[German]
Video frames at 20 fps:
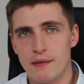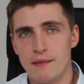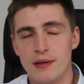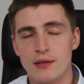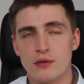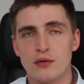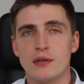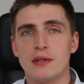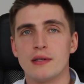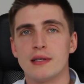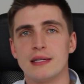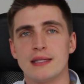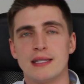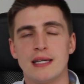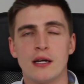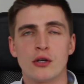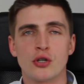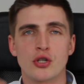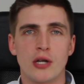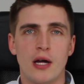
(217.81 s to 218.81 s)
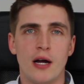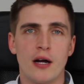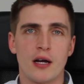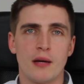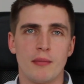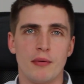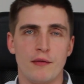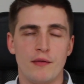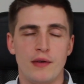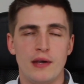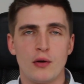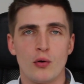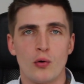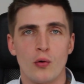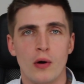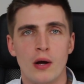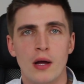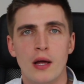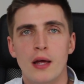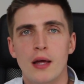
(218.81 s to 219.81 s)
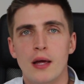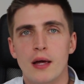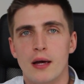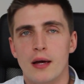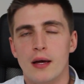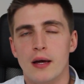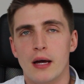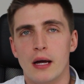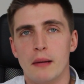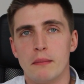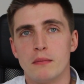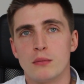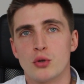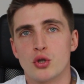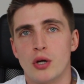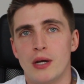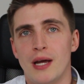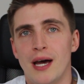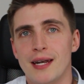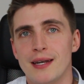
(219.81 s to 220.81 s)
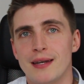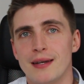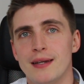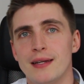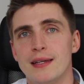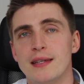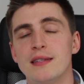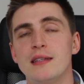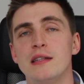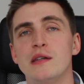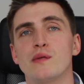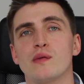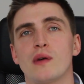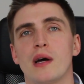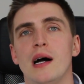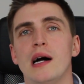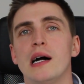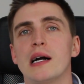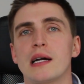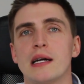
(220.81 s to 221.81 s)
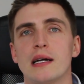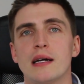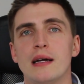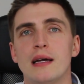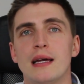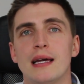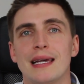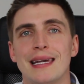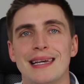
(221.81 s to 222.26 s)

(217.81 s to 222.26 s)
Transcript: Wenn wir jetzt so eine sehr starke Bewegung ähm, schon hatten, ist die Frage,